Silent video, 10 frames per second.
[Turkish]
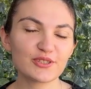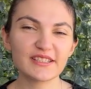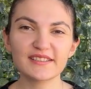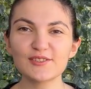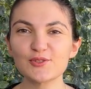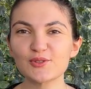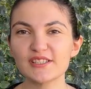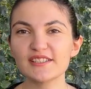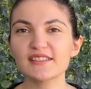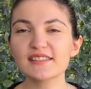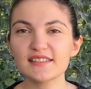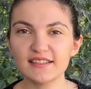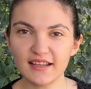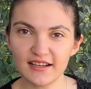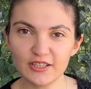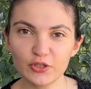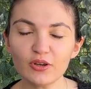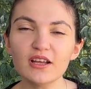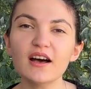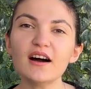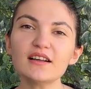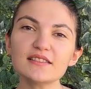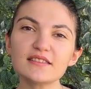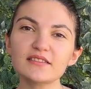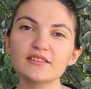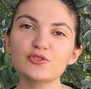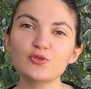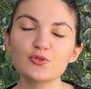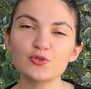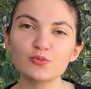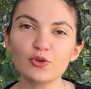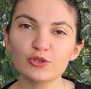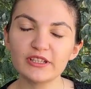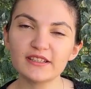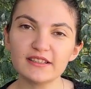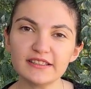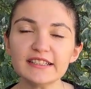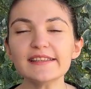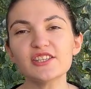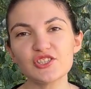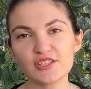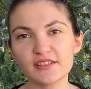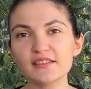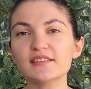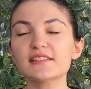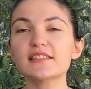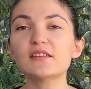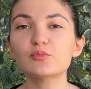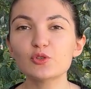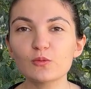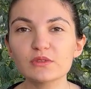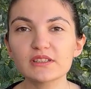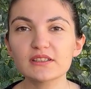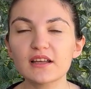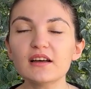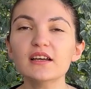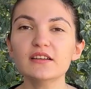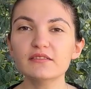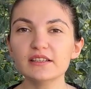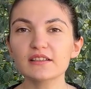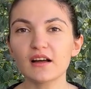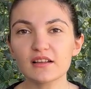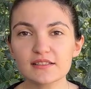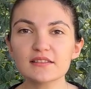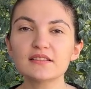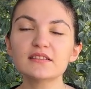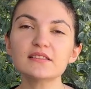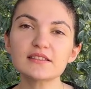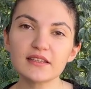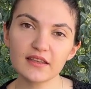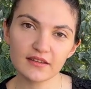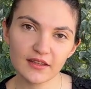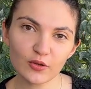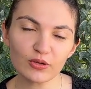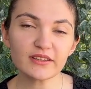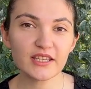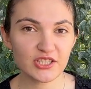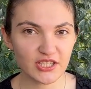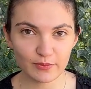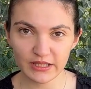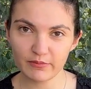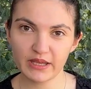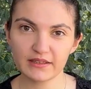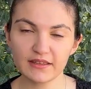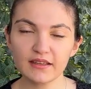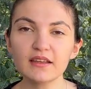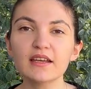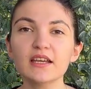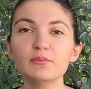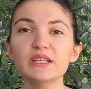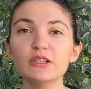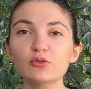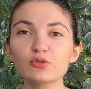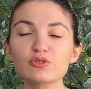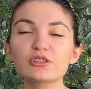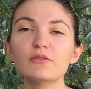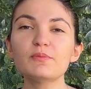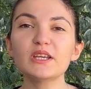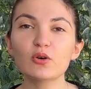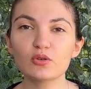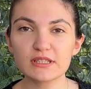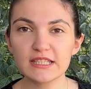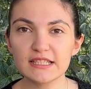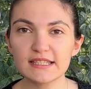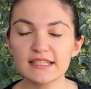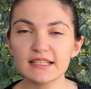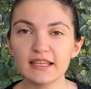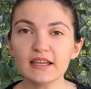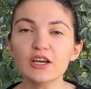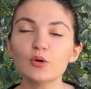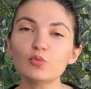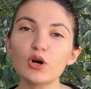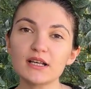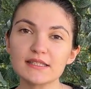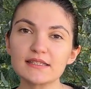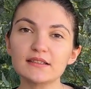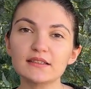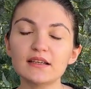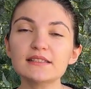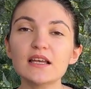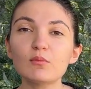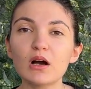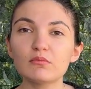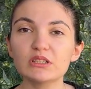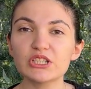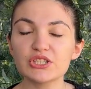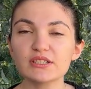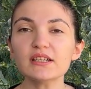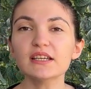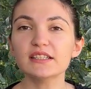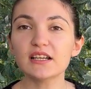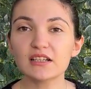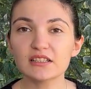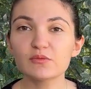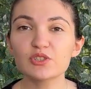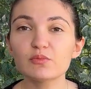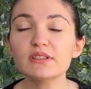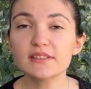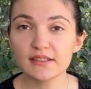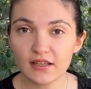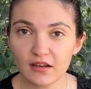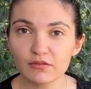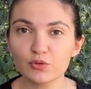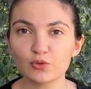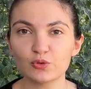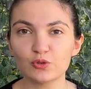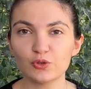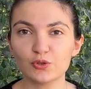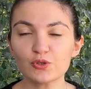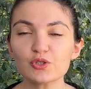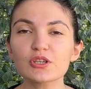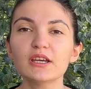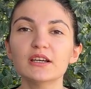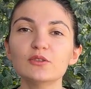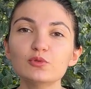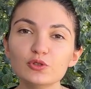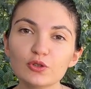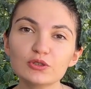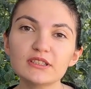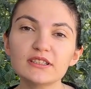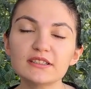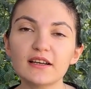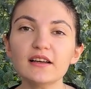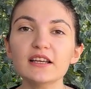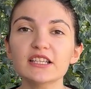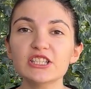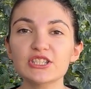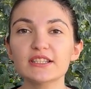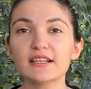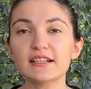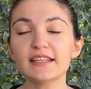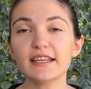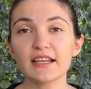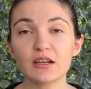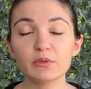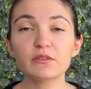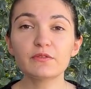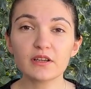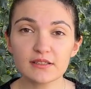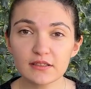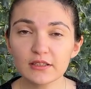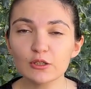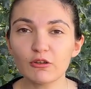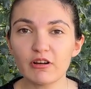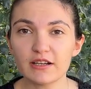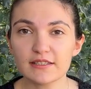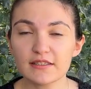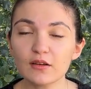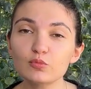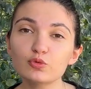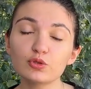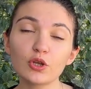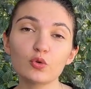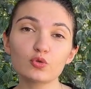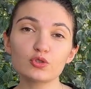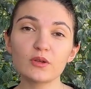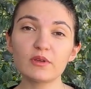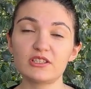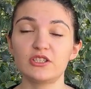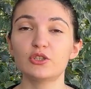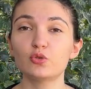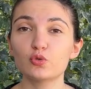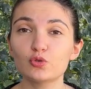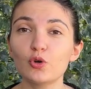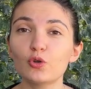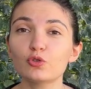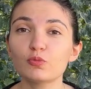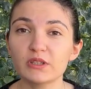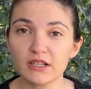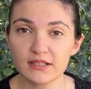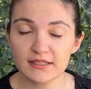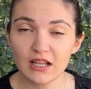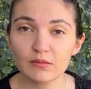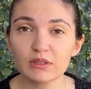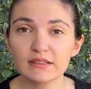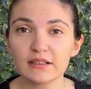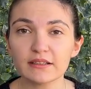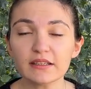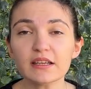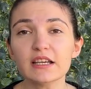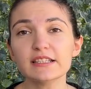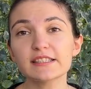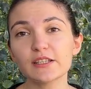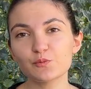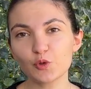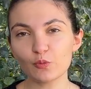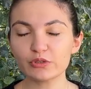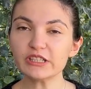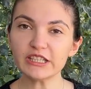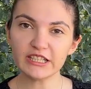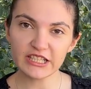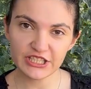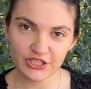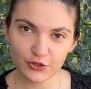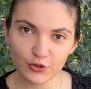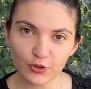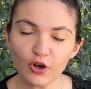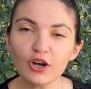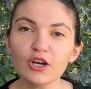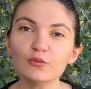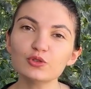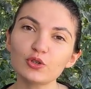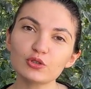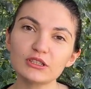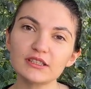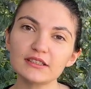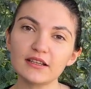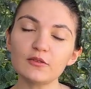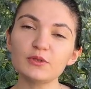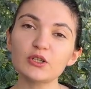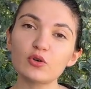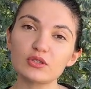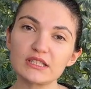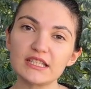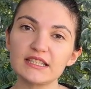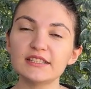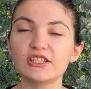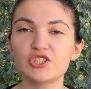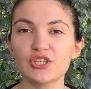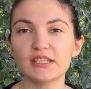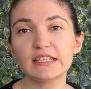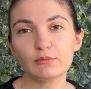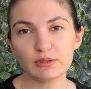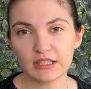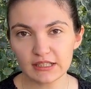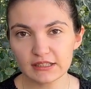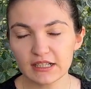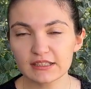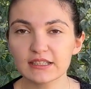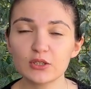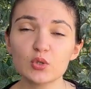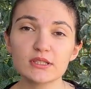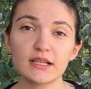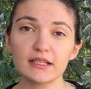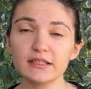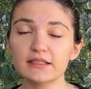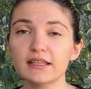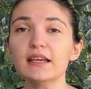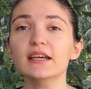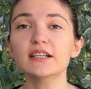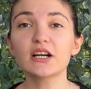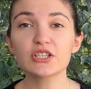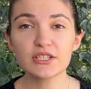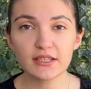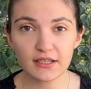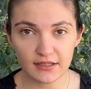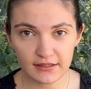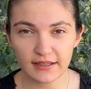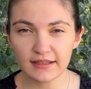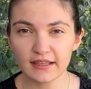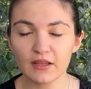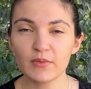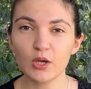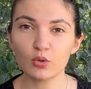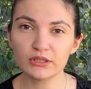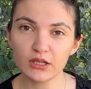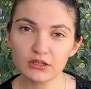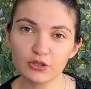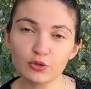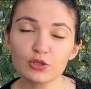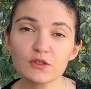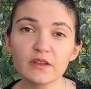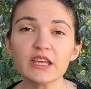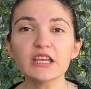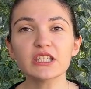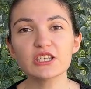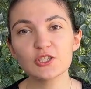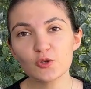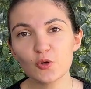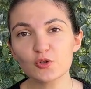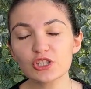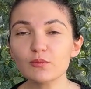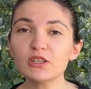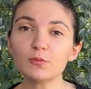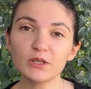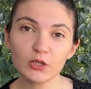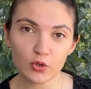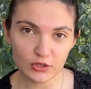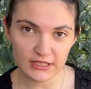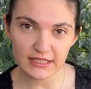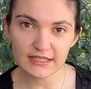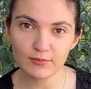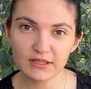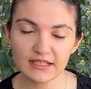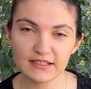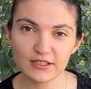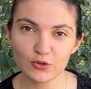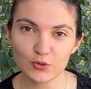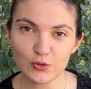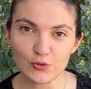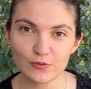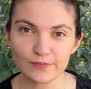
diyeti süreci nasıl ilerliyor? Aslında çözüm önerileri kişinin semptomlarına ve hastalığın seyrine göre değişebilmekte. Biliyoruz ki PCOS diyetiyle bu hastalığa tamamlayıcı, yardımcı bir tedavi uyguluyoruz. Bu noktada da kişilerde eğer bir fazla kilo varsa bunda %5'lik %10'luk bir azalma dahi semptomları iyileştiriyor. Bu noktada da PCOS diyetinin içeriğini planlarken özellikle kan şekerine dengeli incelemeye odaklanıyoruz ve kişiye özgü bir PCOS diyeti belirliyoruz.